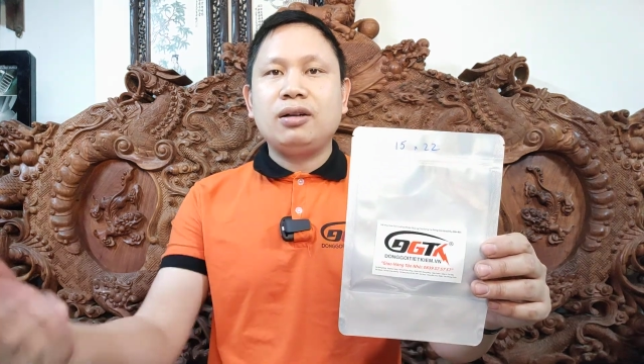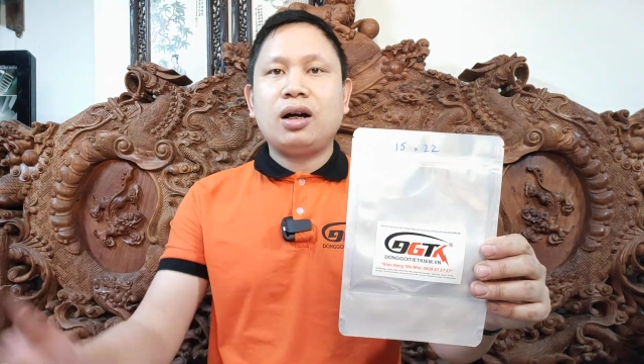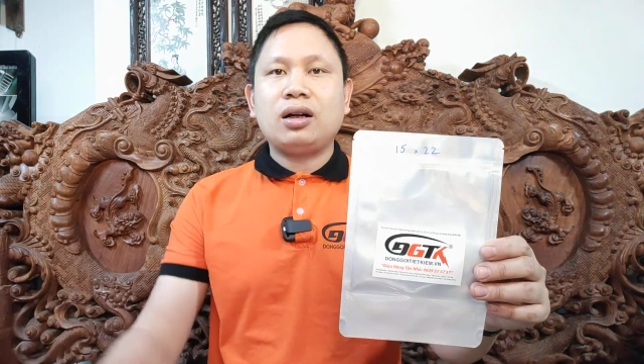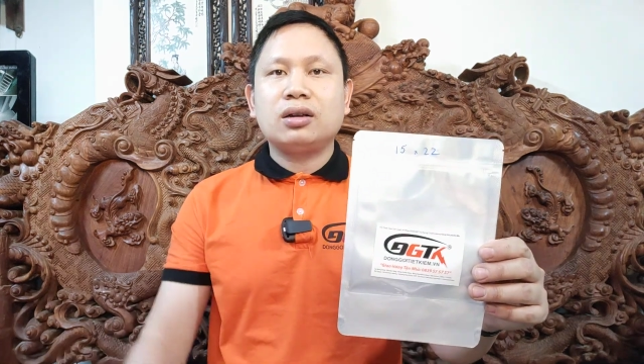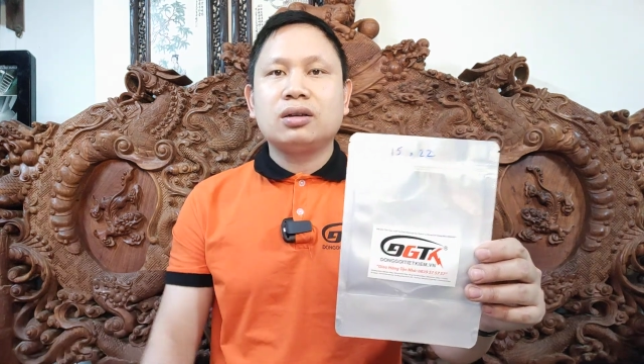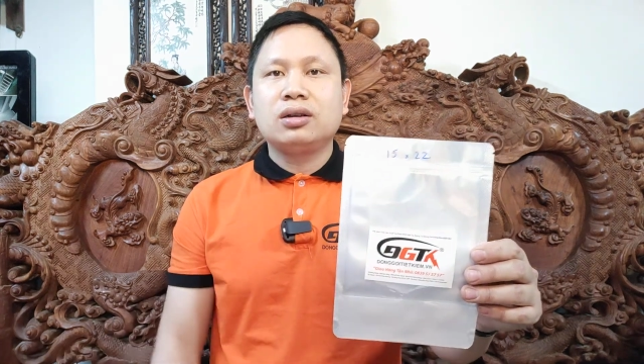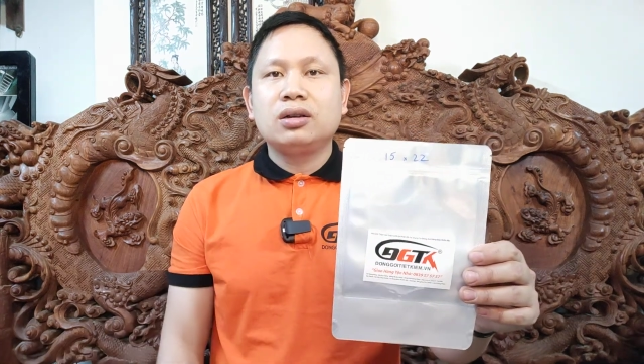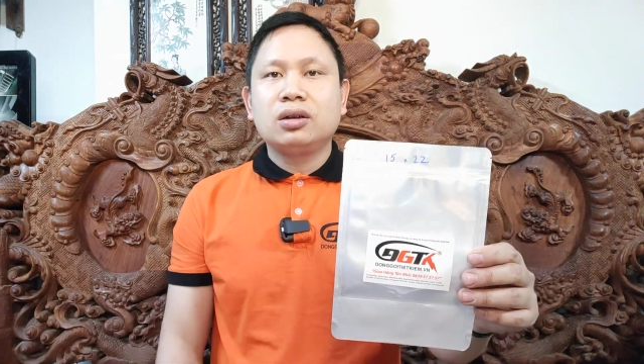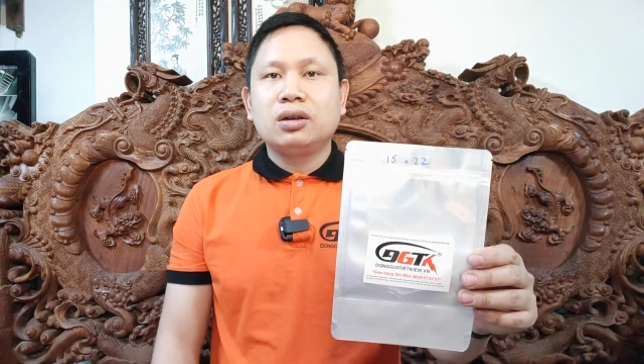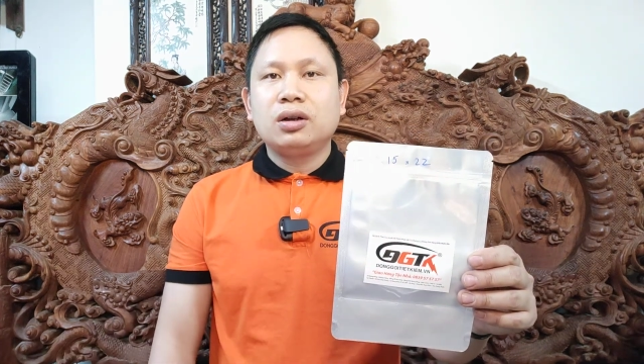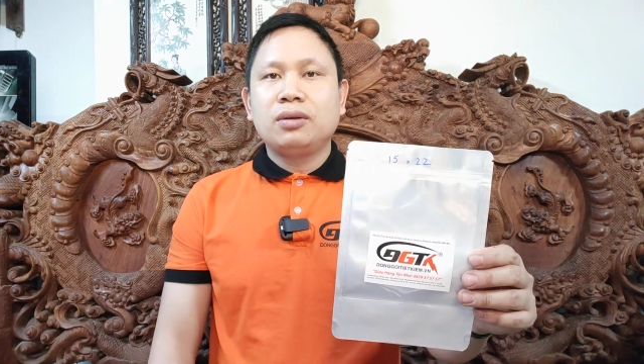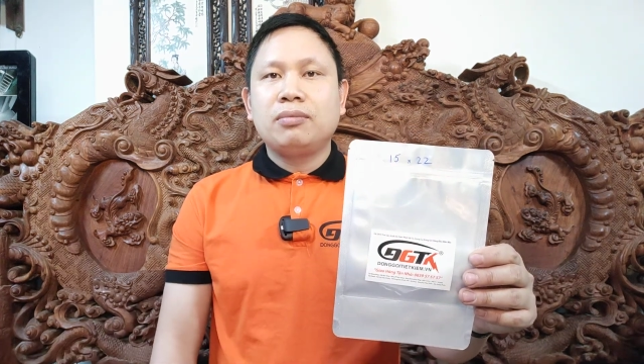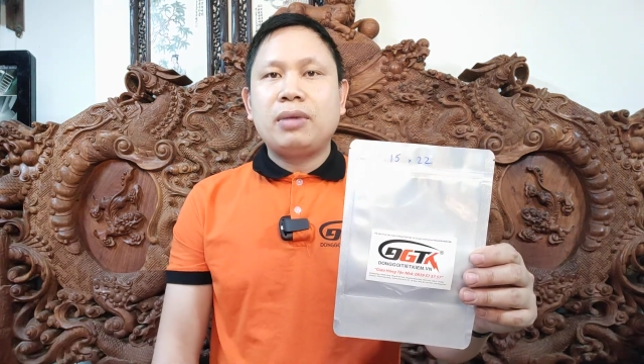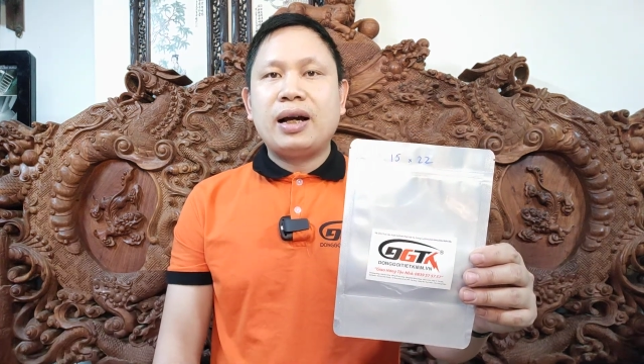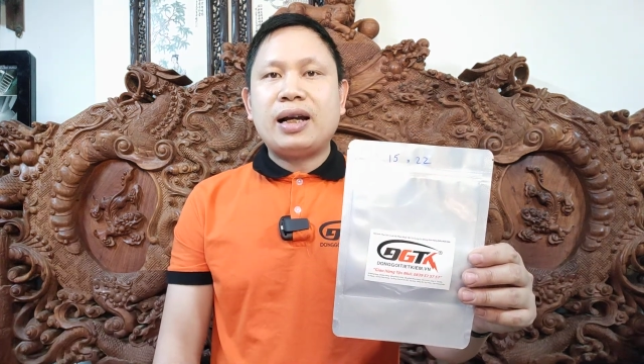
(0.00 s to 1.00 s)
thước
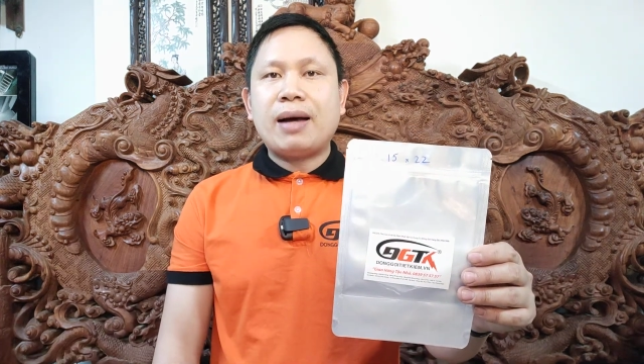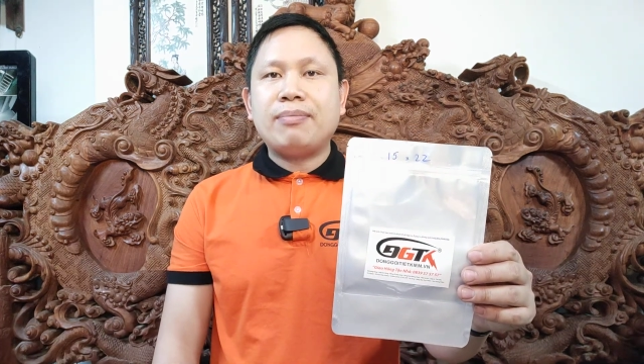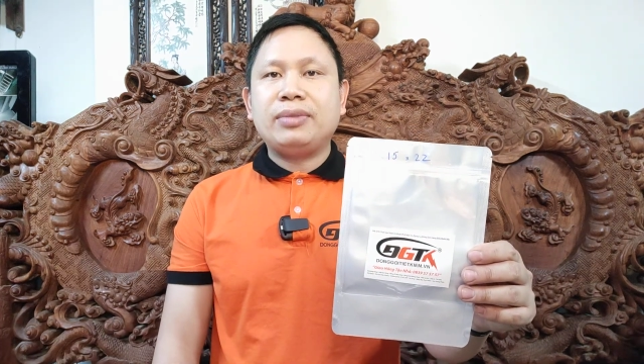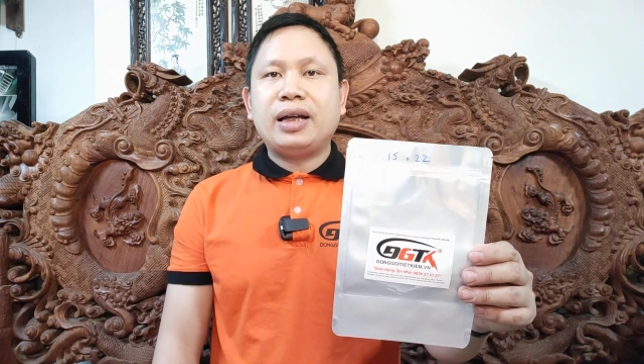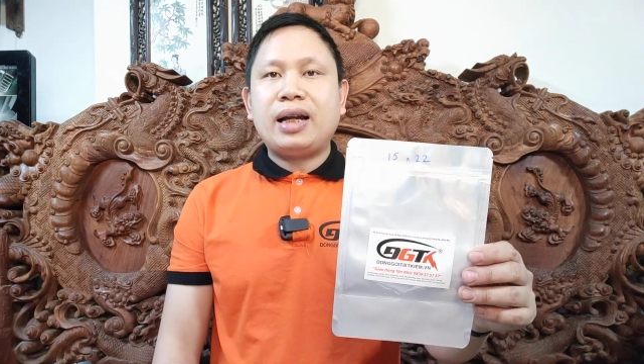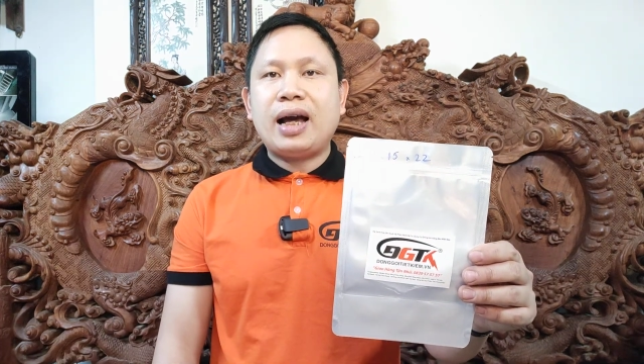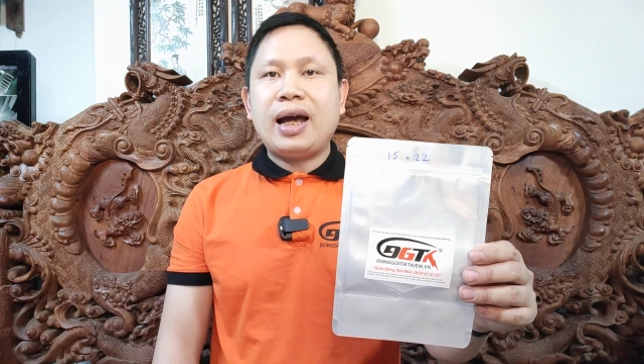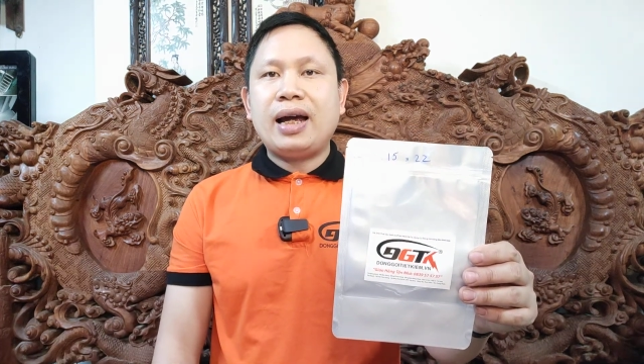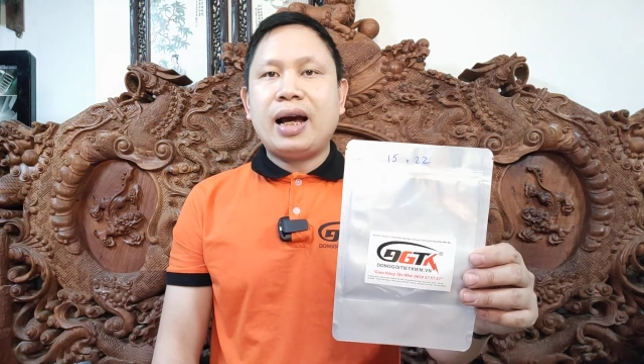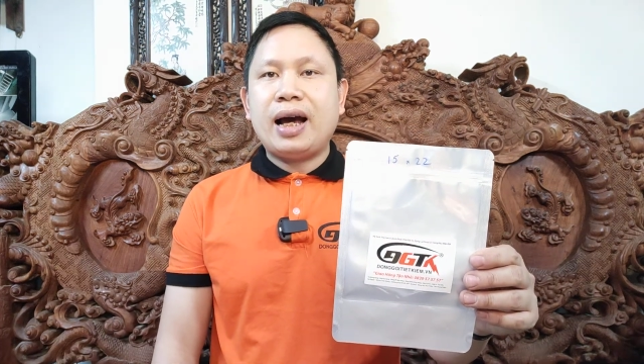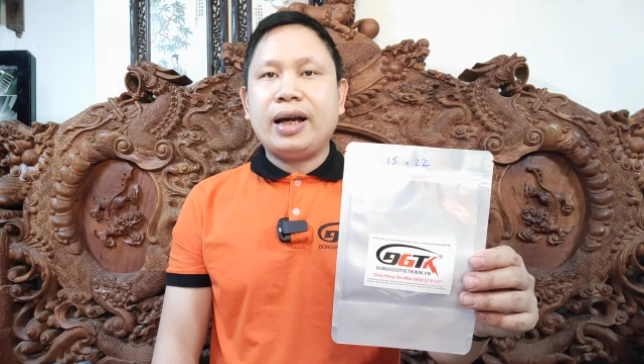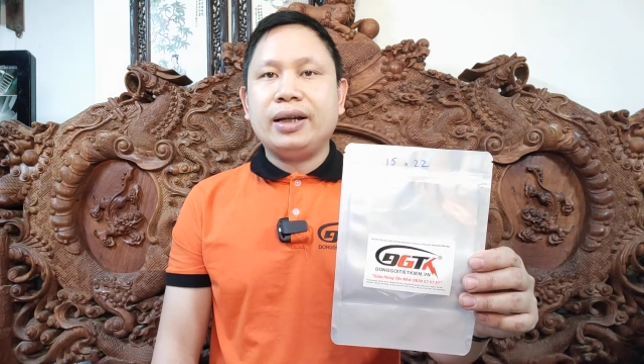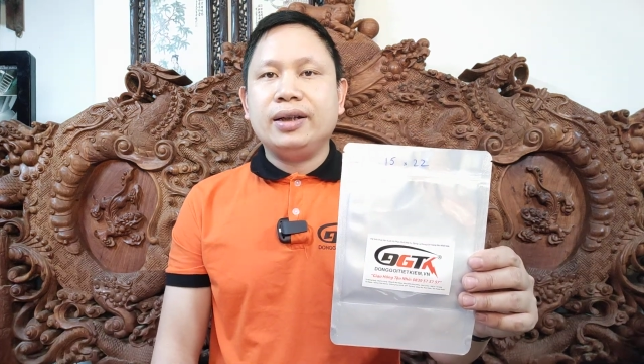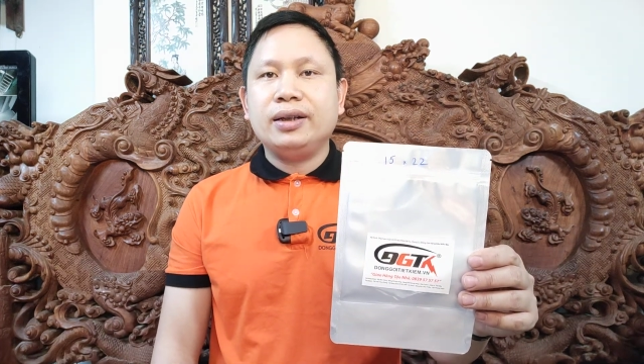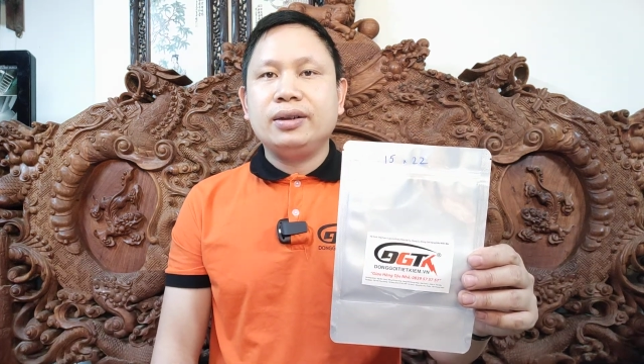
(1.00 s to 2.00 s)
15 x
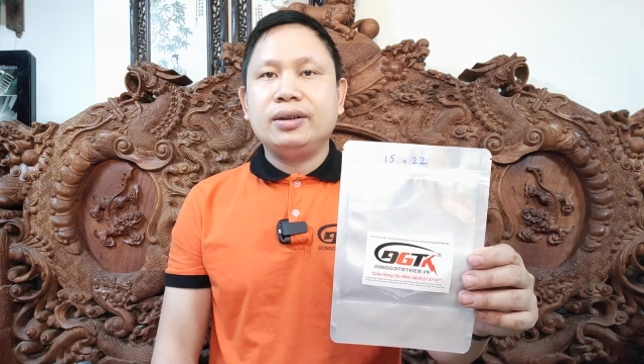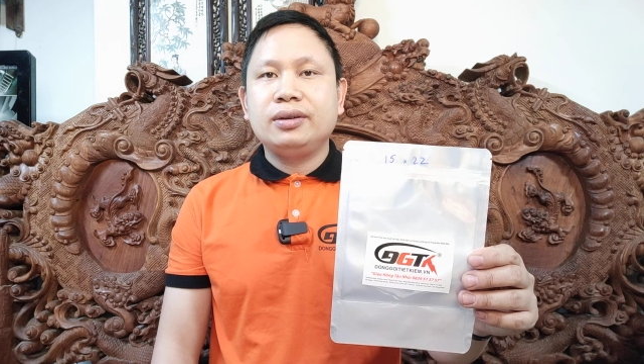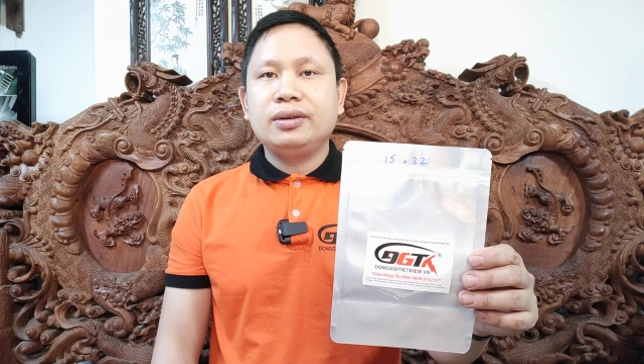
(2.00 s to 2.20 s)
22.